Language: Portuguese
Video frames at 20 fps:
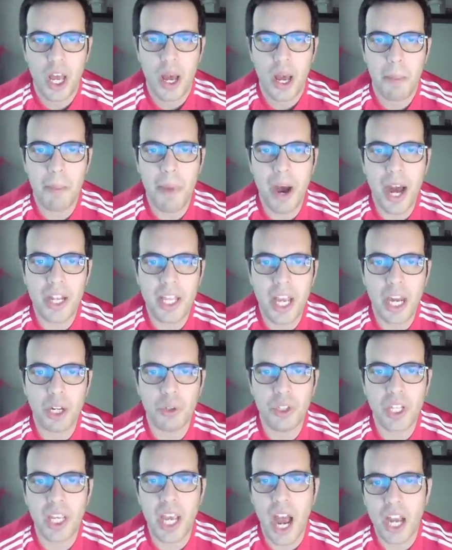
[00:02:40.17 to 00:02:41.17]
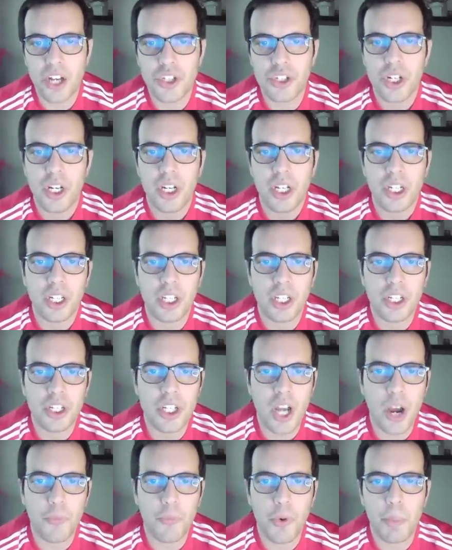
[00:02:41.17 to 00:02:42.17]
Mariano Dias que
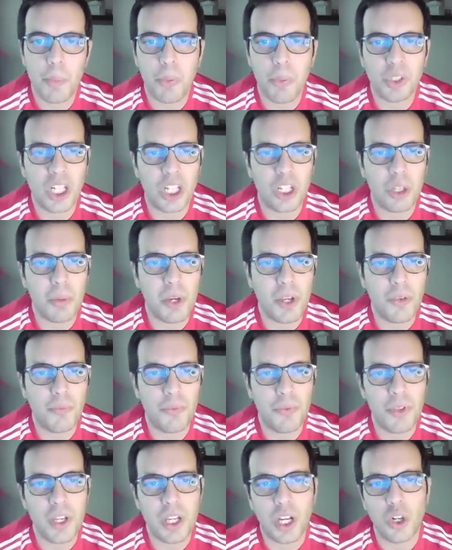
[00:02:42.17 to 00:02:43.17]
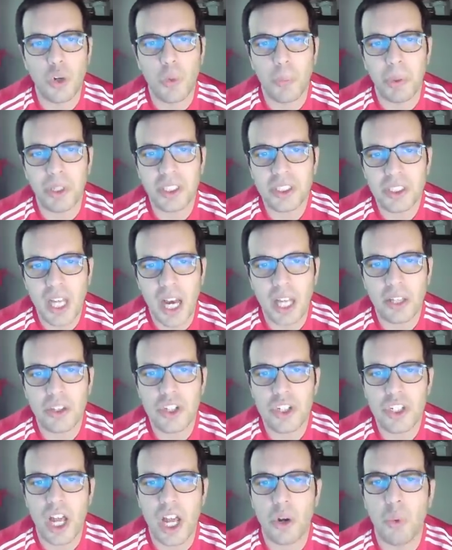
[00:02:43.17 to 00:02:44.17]
já foi apontado ao Benfica no passado e
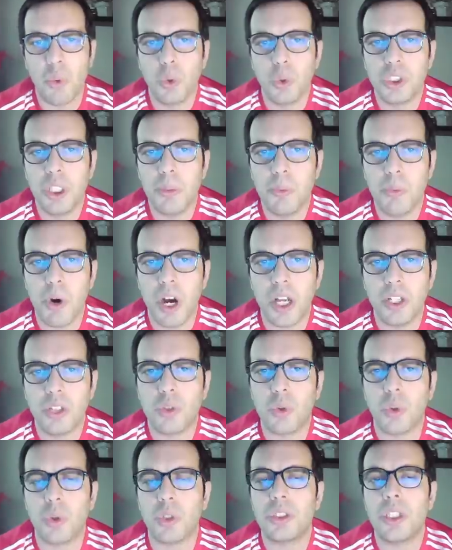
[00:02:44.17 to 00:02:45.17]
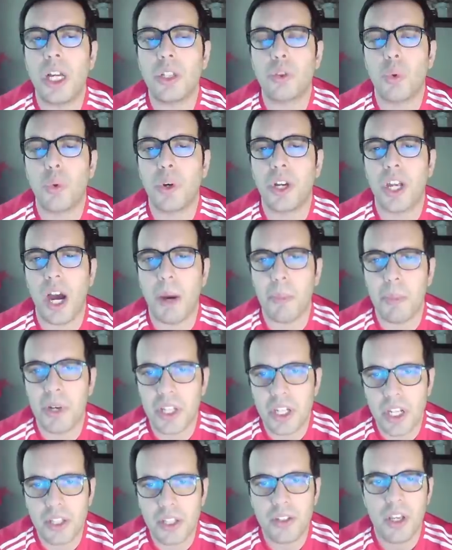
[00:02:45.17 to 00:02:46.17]
está no último ano de contrato com o Real
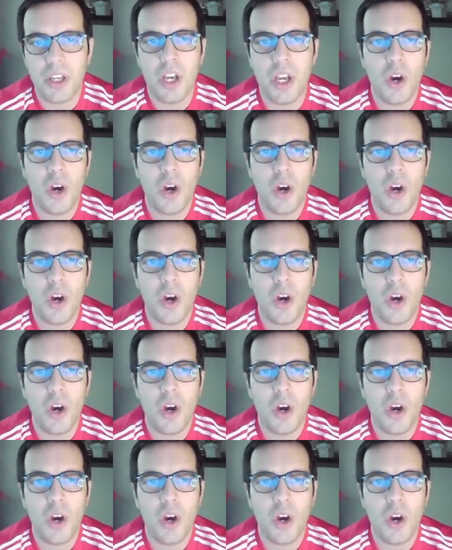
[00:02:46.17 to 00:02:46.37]
Madrid,